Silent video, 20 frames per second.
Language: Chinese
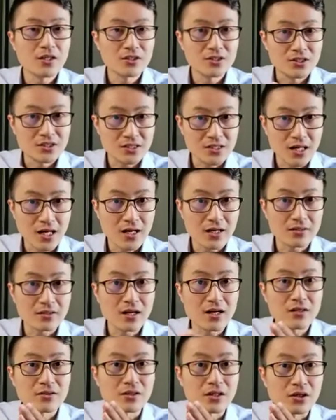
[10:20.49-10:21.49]
恰
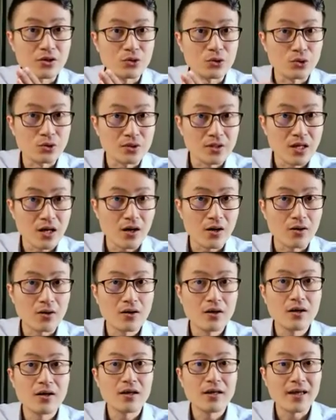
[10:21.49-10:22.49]
当的语
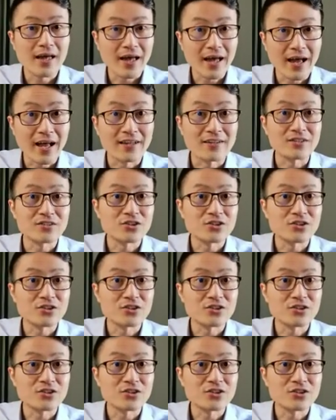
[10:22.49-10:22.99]
调，and